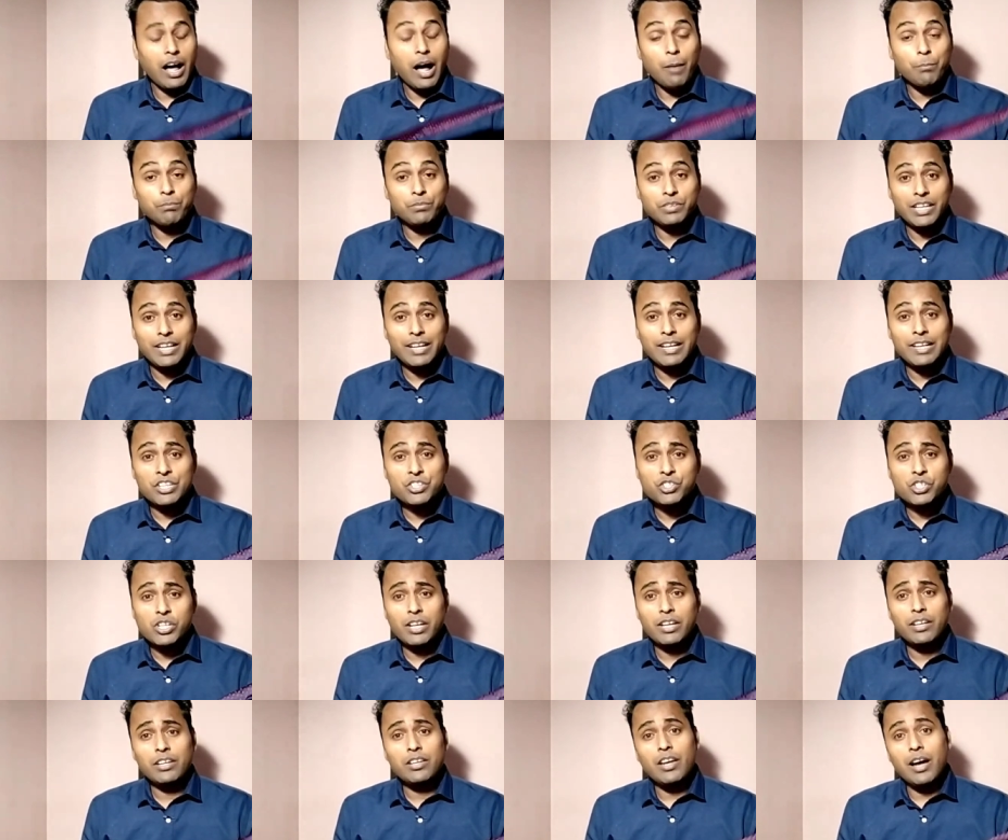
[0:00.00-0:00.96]
आप देख
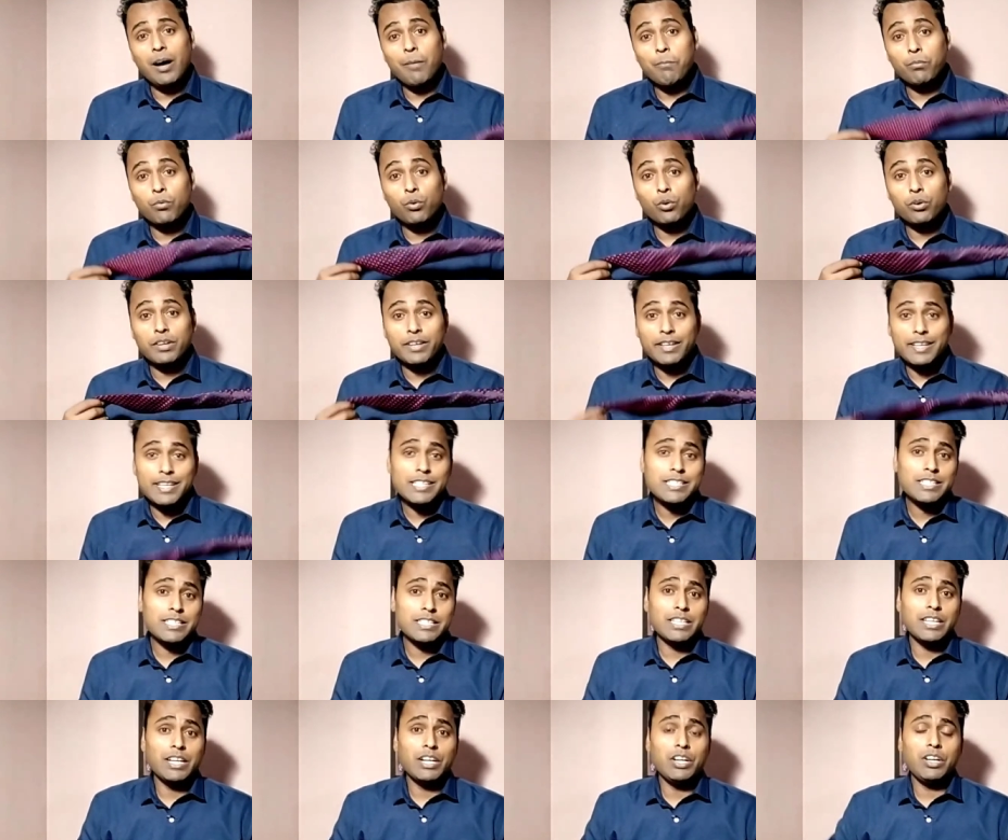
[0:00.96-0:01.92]
लीजिए कि आपको
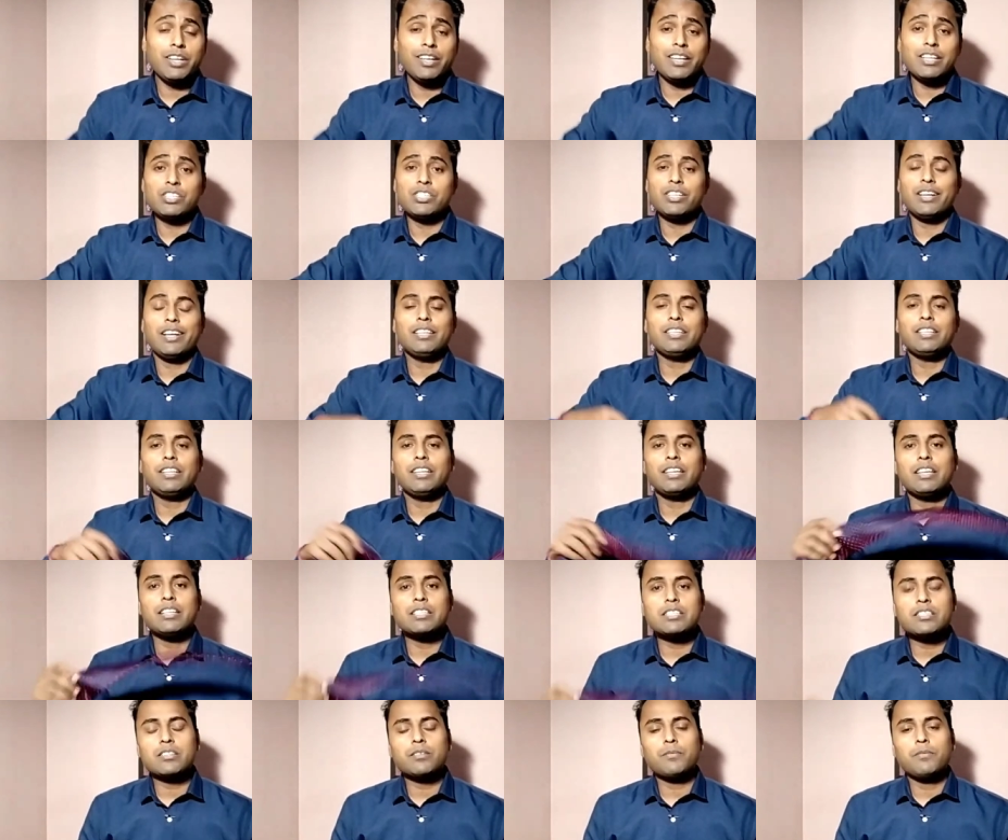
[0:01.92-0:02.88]
किस शर्ट के साथ
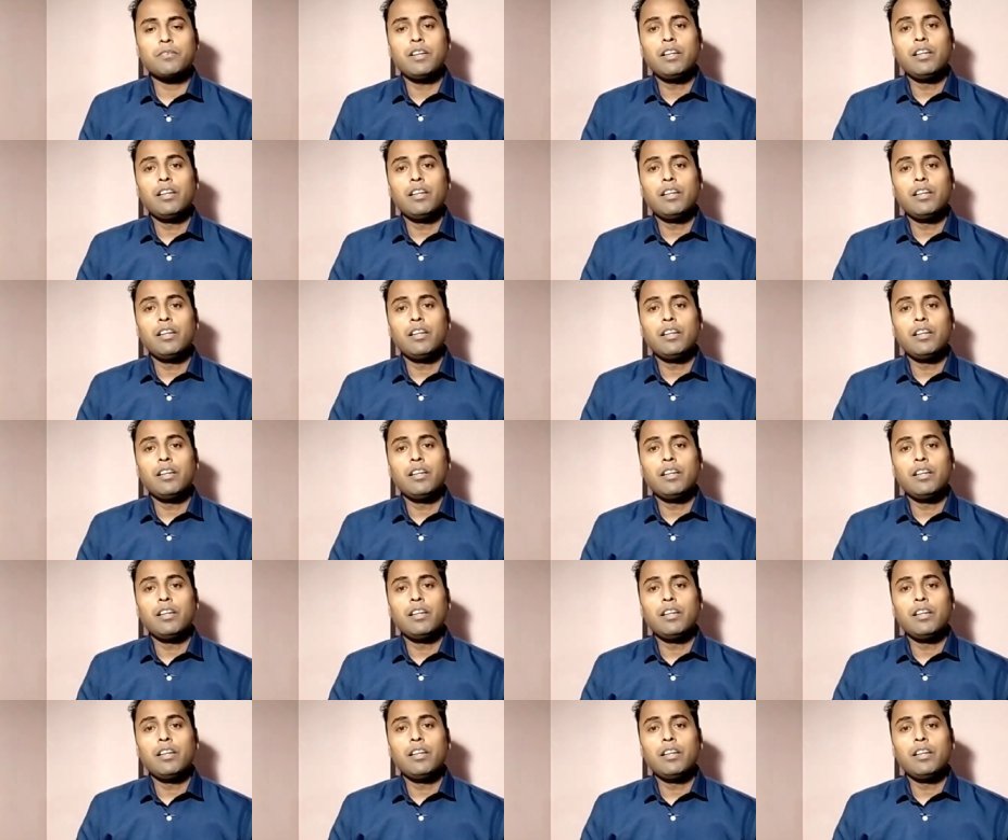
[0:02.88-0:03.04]
किस